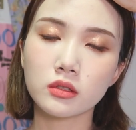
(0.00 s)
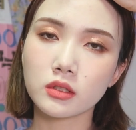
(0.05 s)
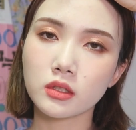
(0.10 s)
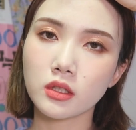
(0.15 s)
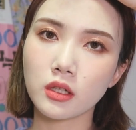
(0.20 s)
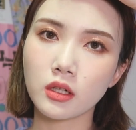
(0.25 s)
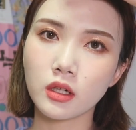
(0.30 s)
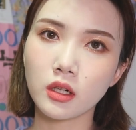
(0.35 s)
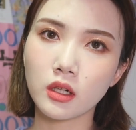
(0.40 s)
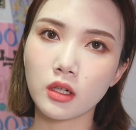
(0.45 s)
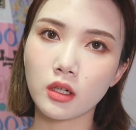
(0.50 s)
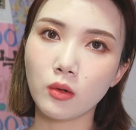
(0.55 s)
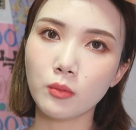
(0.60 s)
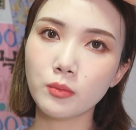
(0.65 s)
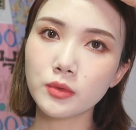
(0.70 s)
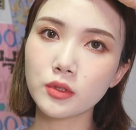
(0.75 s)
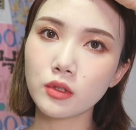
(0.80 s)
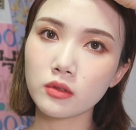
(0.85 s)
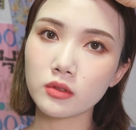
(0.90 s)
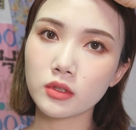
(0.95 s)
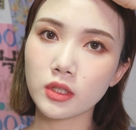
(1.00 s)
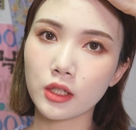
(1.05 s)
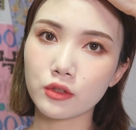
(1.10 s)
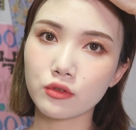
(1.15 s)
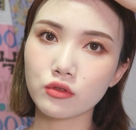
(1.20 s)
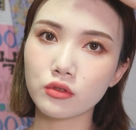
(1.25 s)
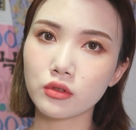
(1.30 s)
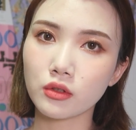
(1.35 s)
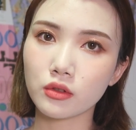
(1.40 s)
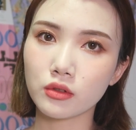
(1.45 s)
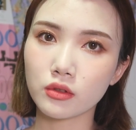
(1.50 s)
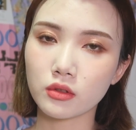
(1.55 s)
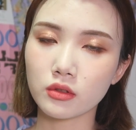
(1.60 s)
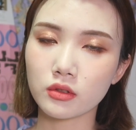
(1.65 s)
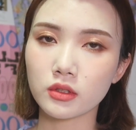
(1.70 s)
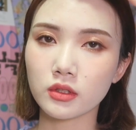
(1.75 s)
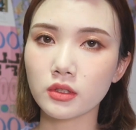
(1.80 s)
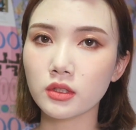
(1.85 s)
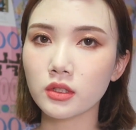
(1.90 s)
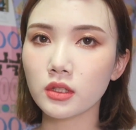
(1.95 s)
제가 엄청 자주
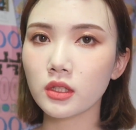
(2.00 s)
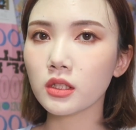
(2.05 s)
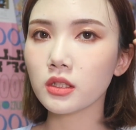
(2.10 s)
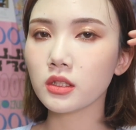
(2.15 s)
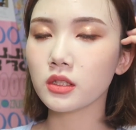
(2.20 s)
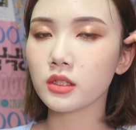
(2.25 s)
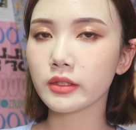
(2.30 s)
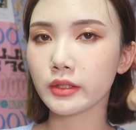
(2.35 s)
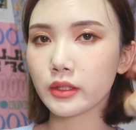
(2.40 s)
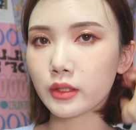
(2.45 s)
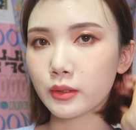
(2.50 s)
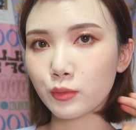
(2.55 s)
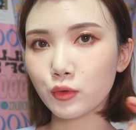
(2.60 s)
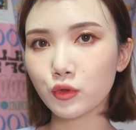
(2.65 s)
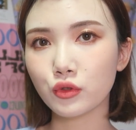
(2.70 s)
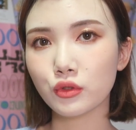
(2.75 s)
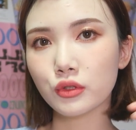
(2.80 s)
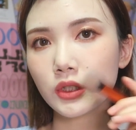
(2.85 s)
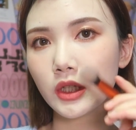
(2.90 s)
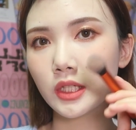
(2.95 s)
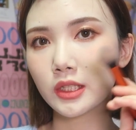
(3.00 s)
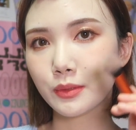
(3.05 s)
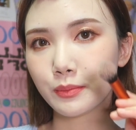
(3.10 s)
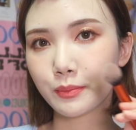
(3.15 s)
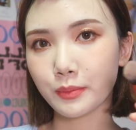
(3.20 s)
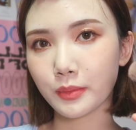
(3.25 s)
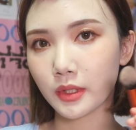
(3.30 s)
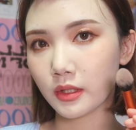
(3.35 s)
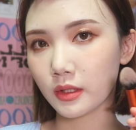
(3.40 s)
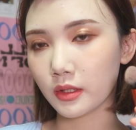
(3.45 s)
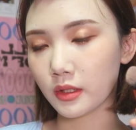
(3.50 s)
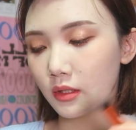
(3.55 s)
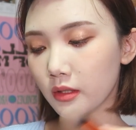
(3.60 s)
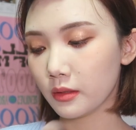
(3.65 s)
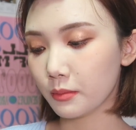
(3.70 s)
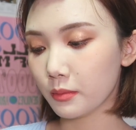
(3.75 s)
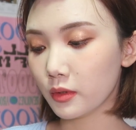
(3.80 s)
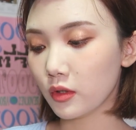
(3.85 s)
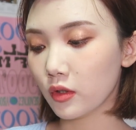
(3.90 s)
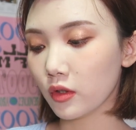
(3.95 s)
썼던 그 3C 무드
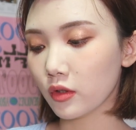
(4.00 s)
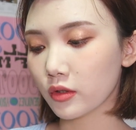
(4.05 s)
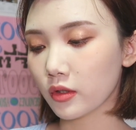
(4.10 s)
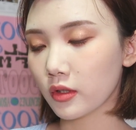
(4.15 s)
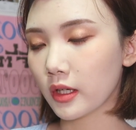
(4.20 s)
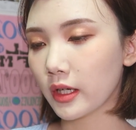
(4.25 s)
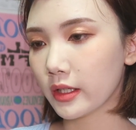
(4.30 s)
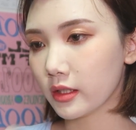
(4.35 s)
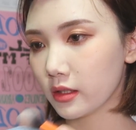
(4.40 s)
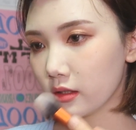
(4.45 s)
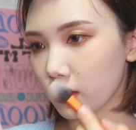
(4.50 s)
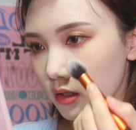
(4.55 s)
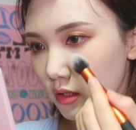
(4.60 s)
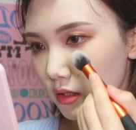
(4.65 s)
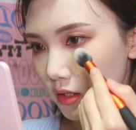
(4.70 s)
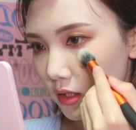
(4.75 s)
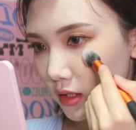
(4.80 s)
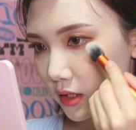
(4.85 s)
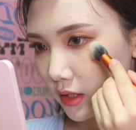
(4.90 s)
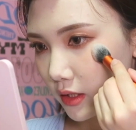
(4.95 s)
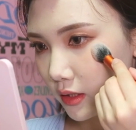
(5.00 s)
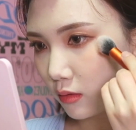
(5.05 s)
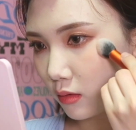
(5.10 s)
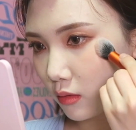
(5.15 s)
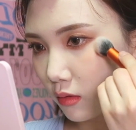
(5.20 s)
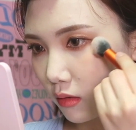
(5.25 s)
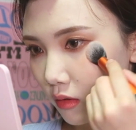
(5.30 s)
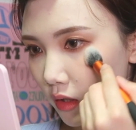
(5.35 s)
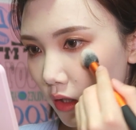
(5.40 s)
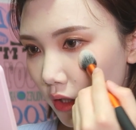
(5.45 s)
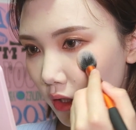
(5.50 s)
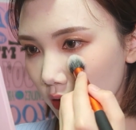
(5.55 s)
레시피 블러셔 라인 있잖아요.